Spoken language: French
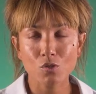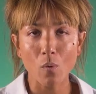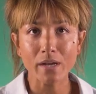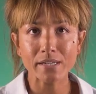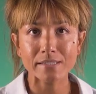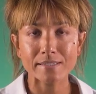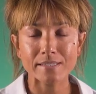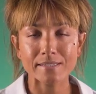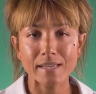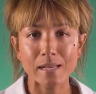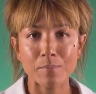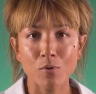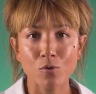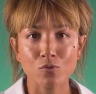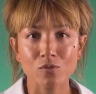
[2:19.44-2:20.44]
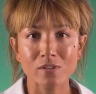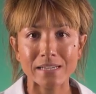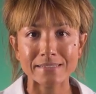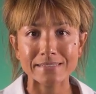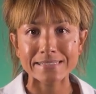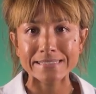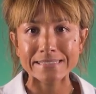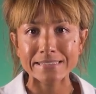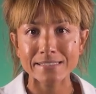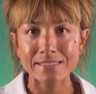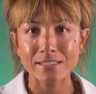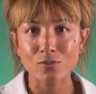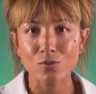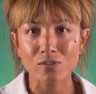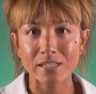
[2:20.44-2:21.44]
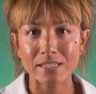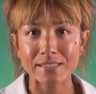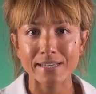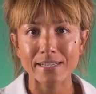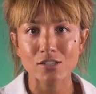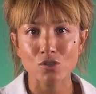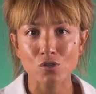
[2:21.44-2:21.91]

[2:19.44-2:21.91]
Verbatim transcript: Je crois que j'étais tellement dans un déni et dans un état de